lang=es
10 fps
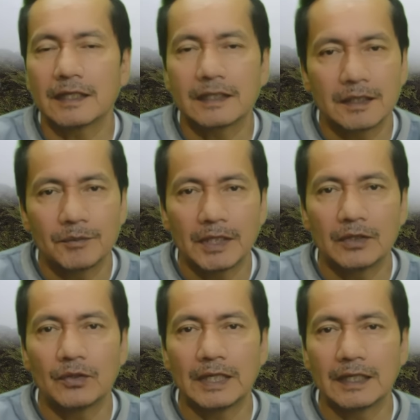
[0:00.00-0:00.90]
que están
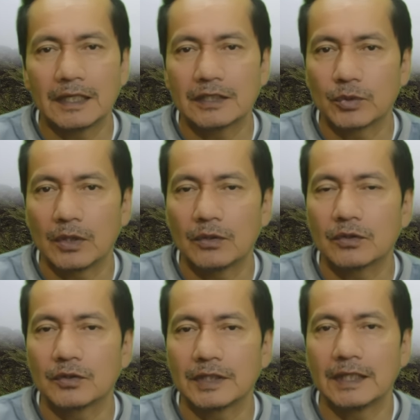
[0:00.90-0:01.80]
viendo en el suelo
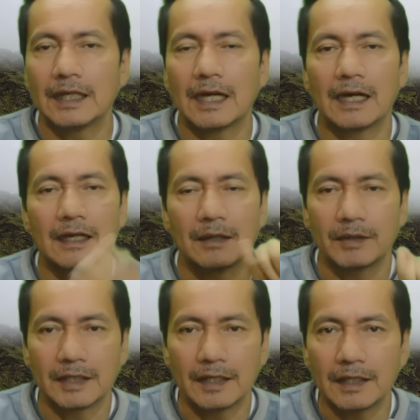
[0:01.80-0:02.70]
contiene a la
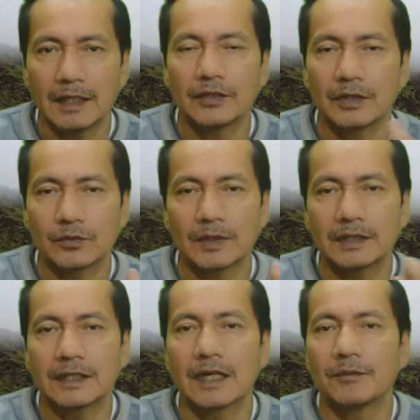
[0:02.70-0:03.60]
batería y unas
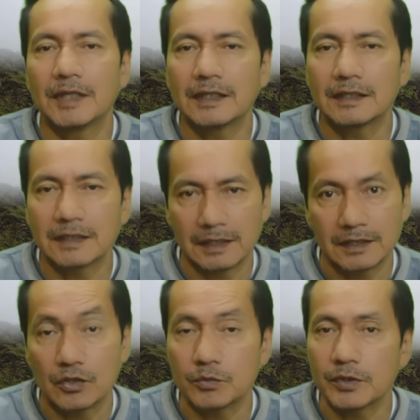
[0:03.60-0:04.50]
cuantas herramientas que ya
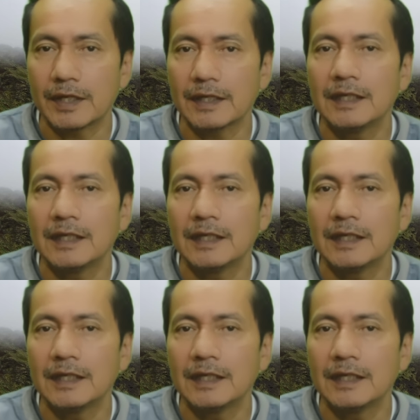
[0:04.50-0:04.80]
se los mostraré